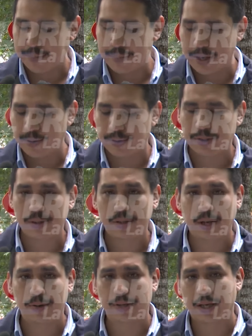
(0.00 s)
amigos
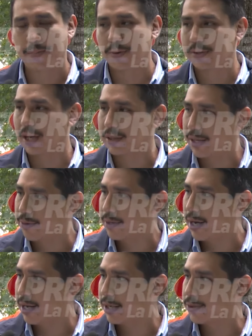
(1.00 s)
de los equipos tácticos de
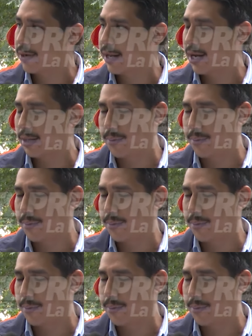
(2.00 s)
la Dirección General de